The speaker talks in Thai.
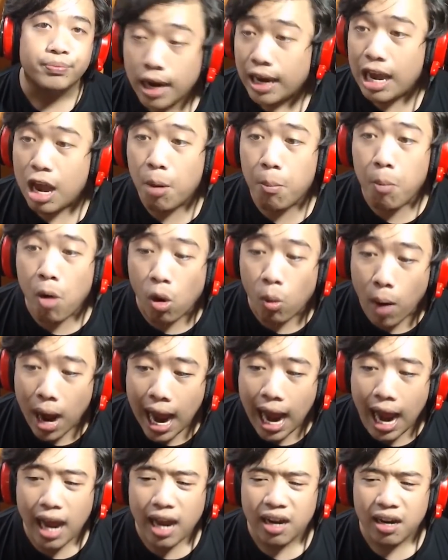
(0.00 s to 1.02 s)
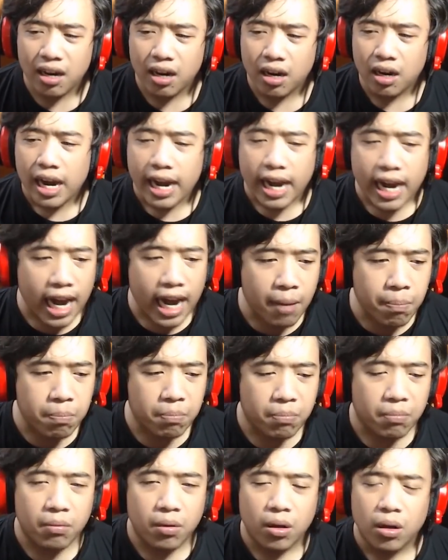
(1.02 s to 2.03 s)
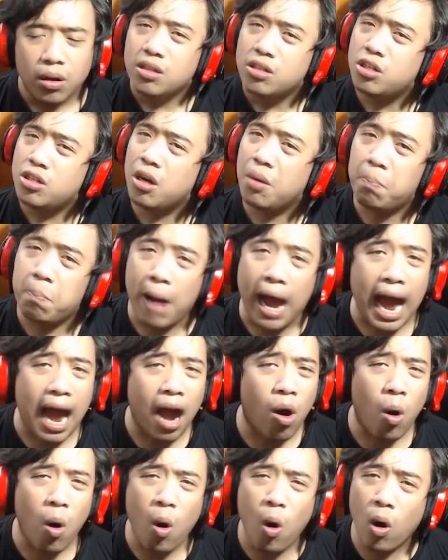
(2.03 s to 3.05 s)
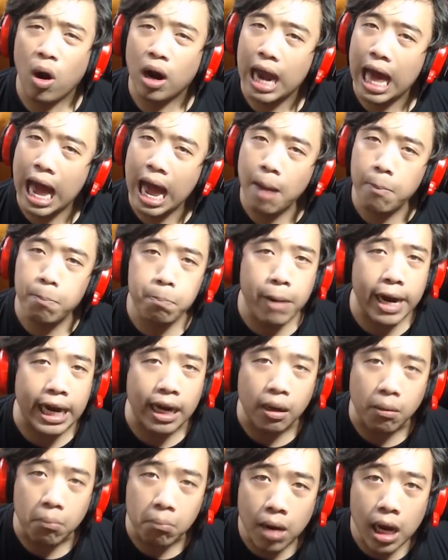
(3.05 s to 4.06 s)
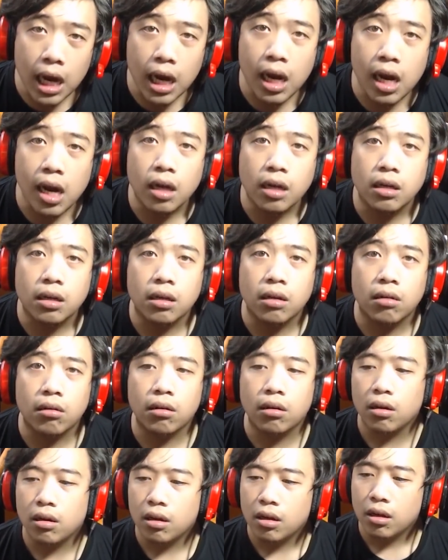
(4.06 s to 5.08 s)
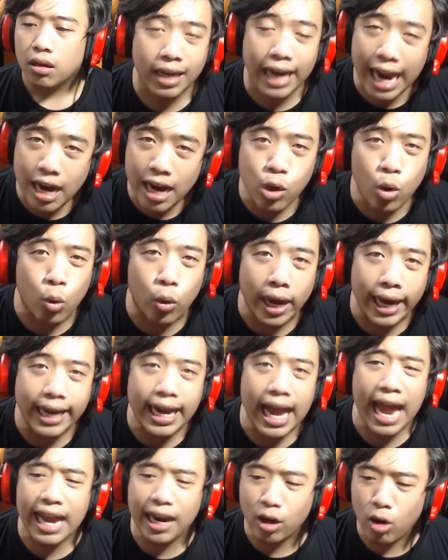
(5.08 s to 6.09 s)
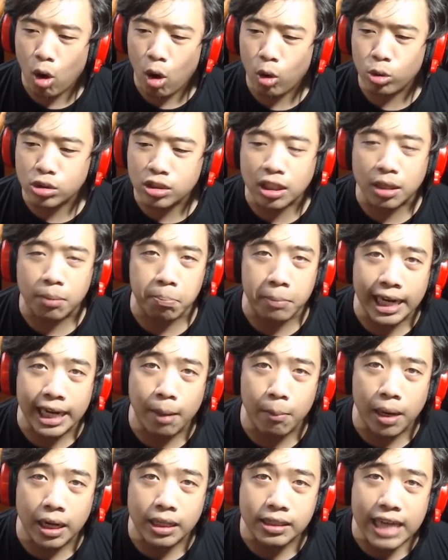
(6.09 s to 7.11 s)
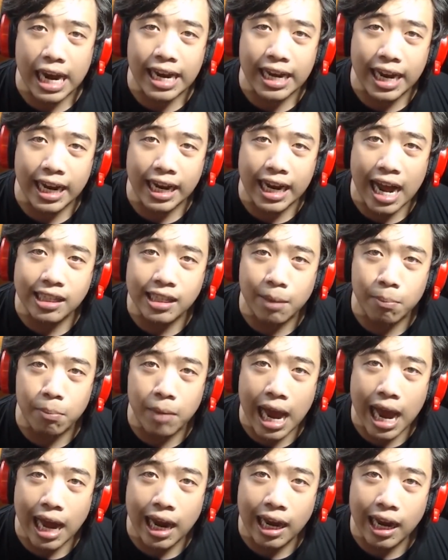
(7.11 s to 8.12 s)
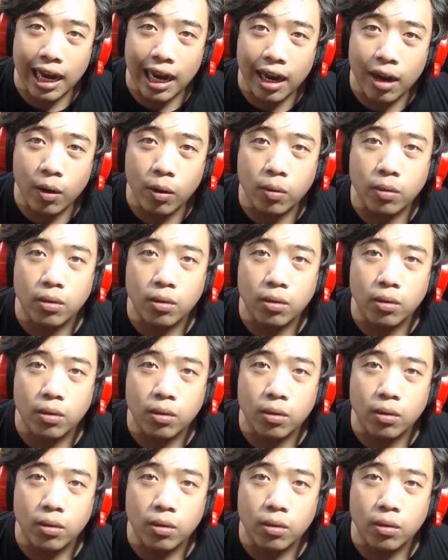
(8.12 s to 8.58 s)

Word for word: แล้วบอกว่า เอฟเชอร์ปางออร่าเป่งมาก แค่อยู่ใกล้ ๆ ก็รู้สึกมีกำลังใจในการทำงานแล้ว